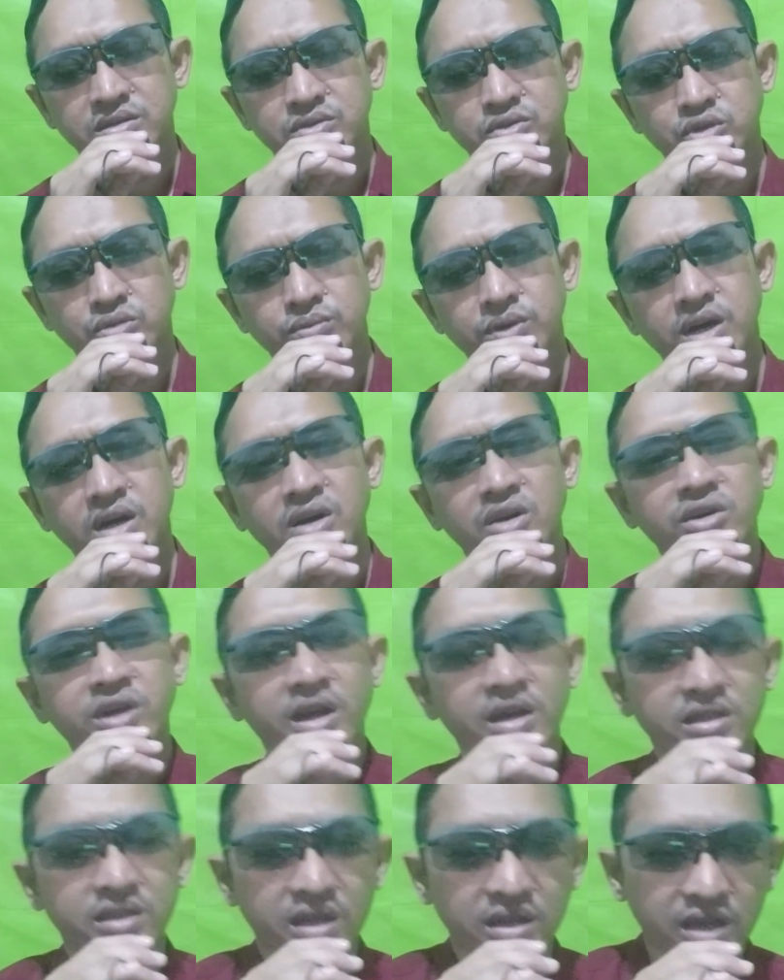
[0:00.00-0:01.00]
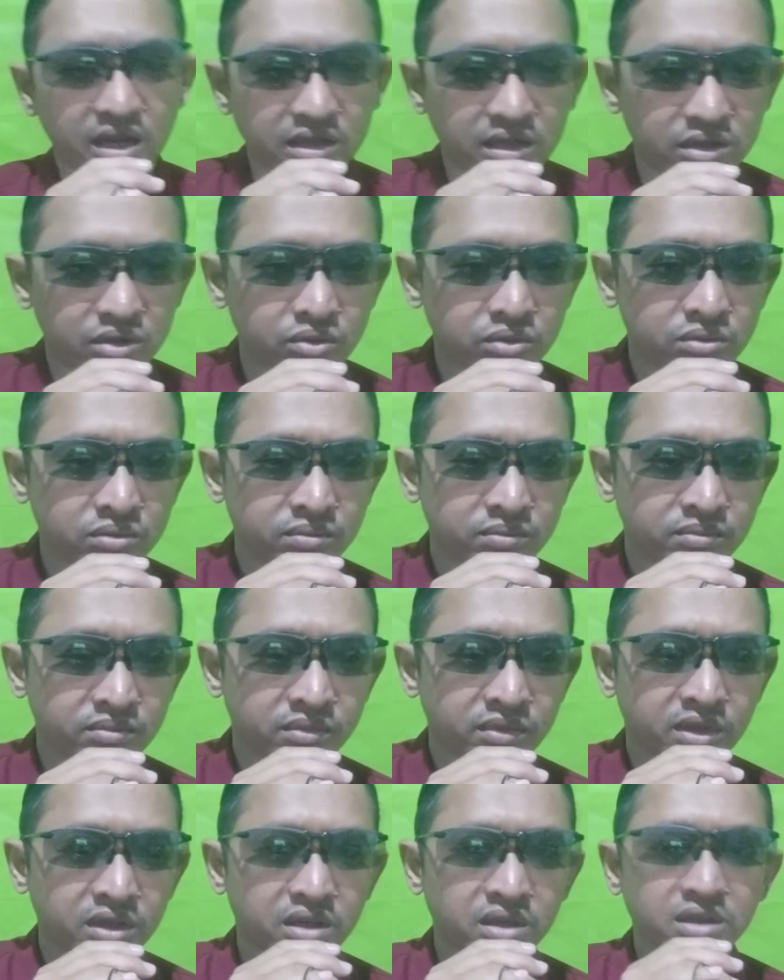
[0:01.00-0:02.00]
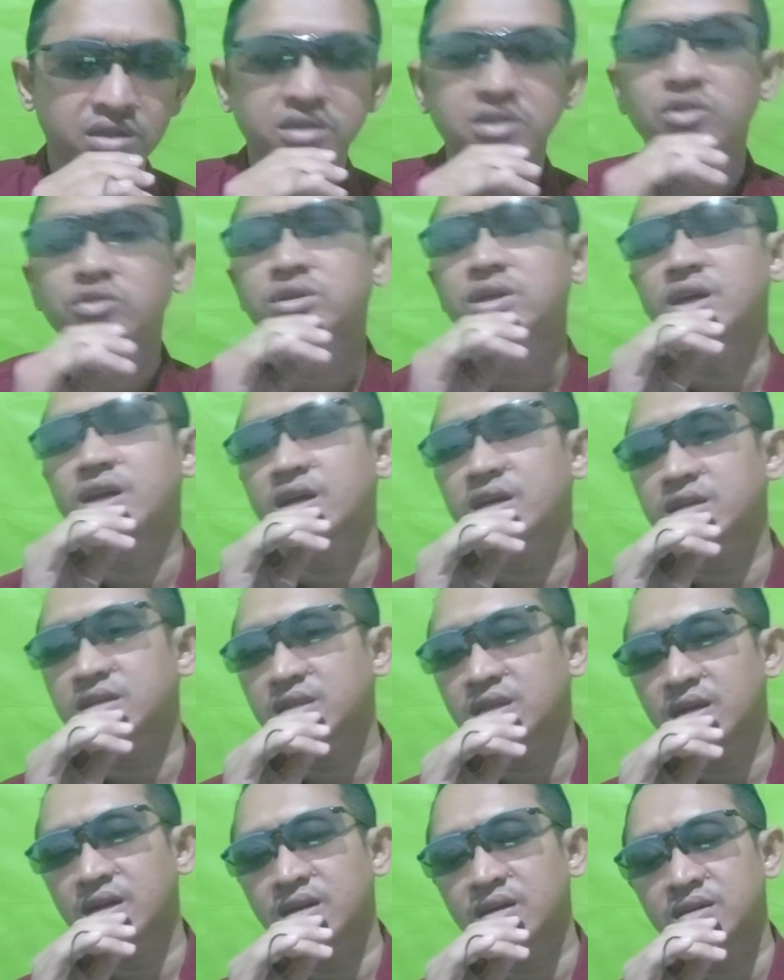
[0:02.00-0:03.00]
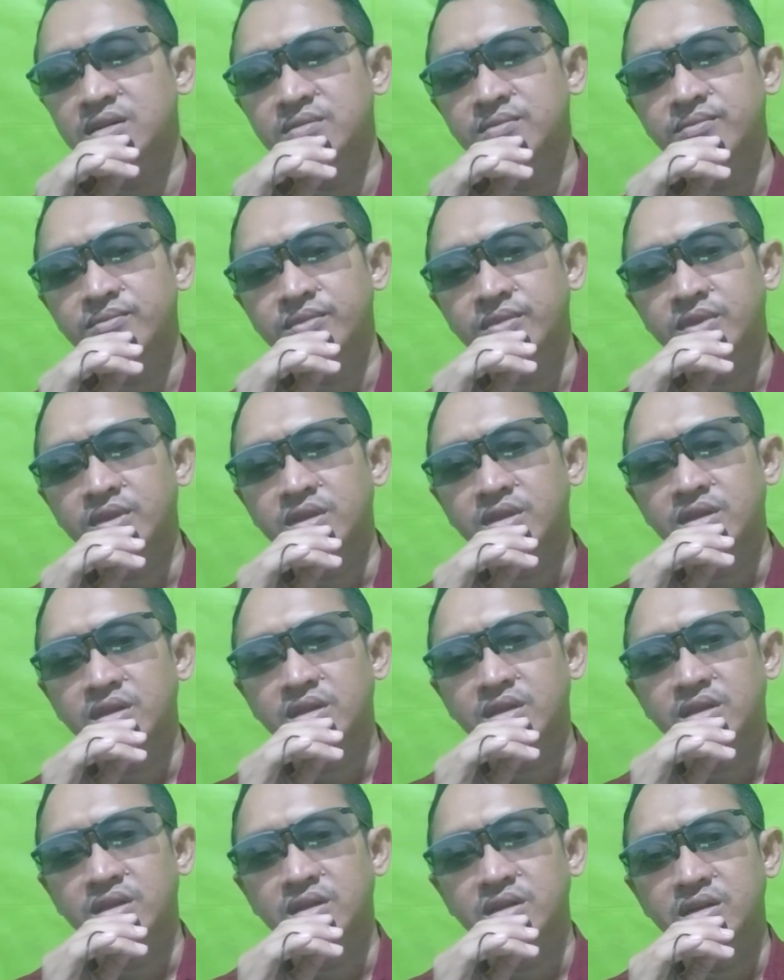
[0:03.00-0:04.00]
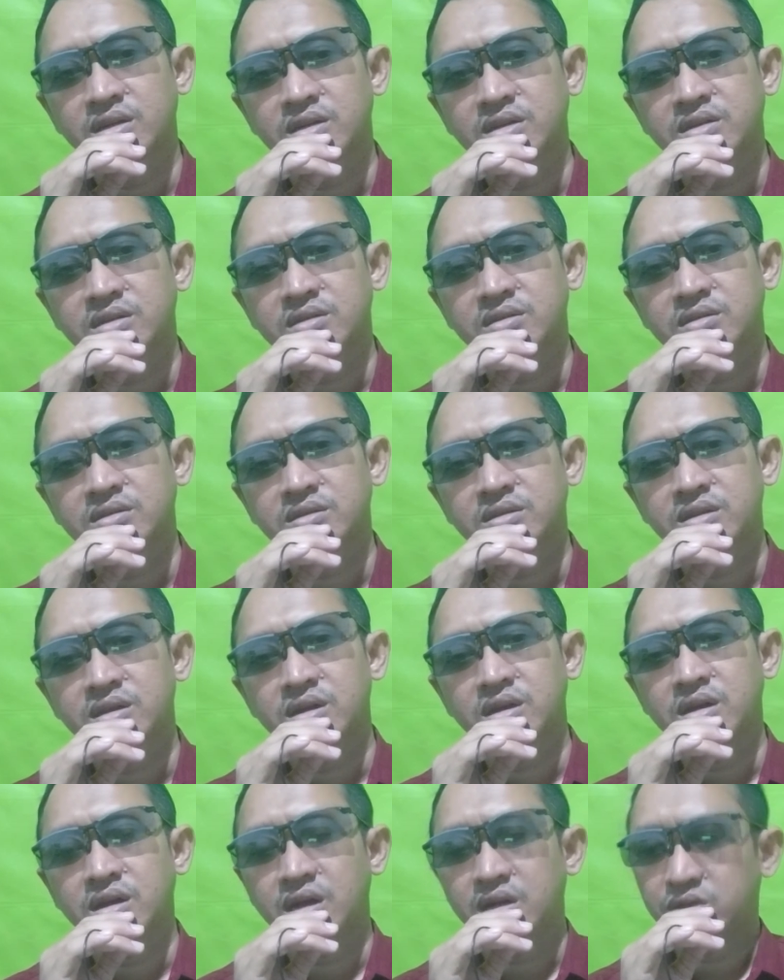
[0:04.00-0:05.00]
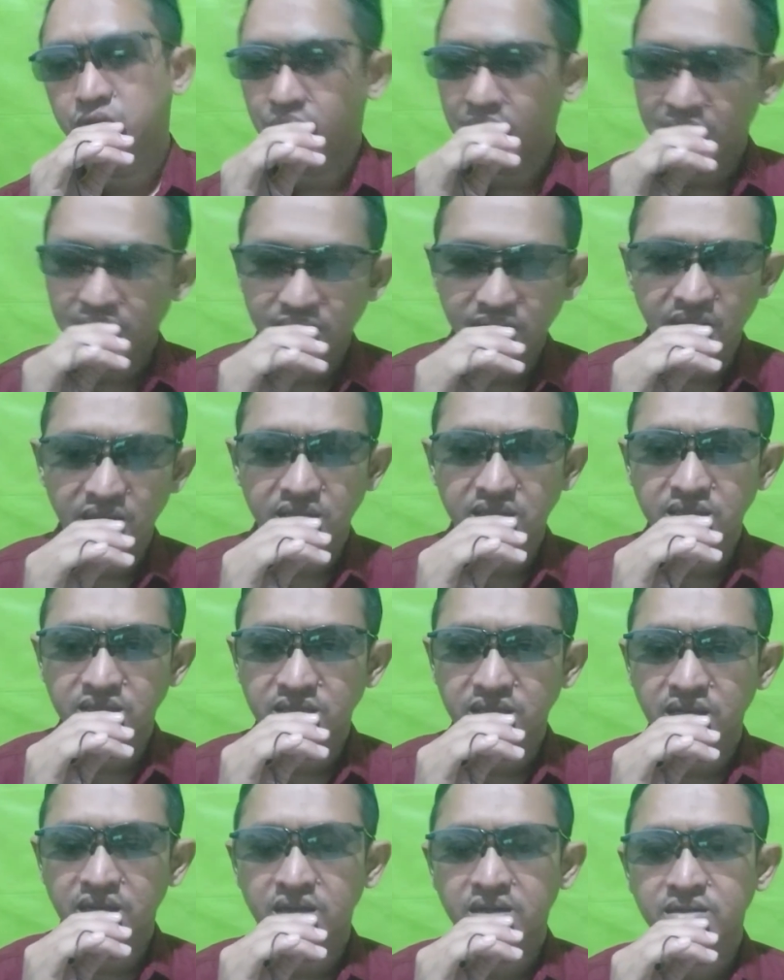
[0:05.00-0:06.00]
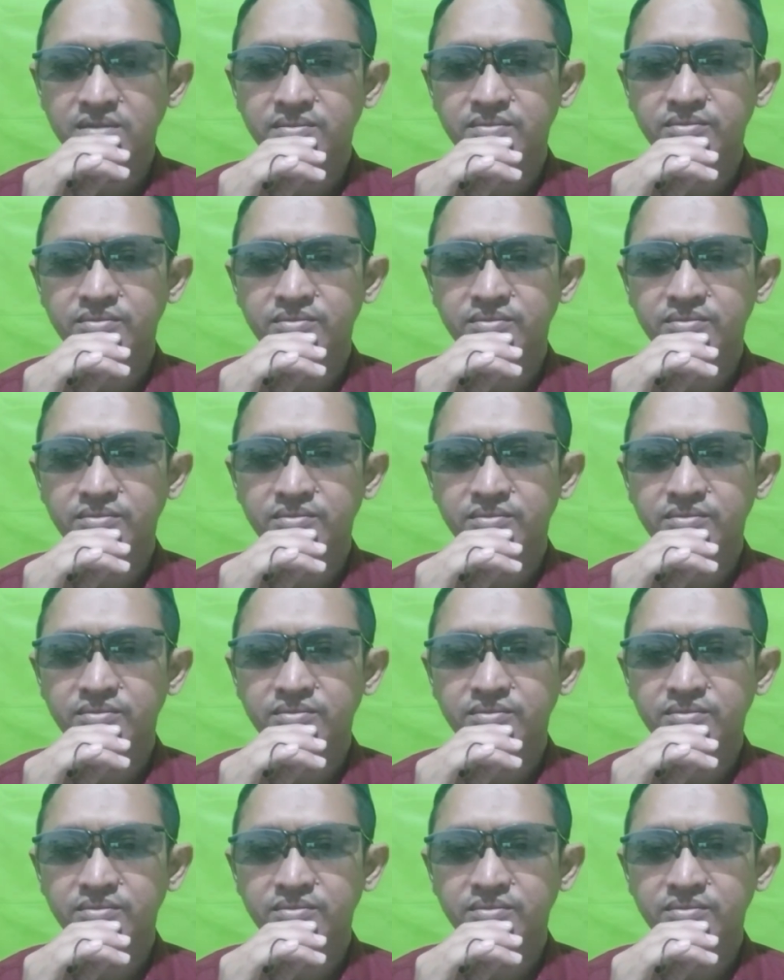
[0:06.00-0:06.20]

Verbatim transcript: Coba kalau yang kita lihat itu saudara kita, ya, atau anak kita,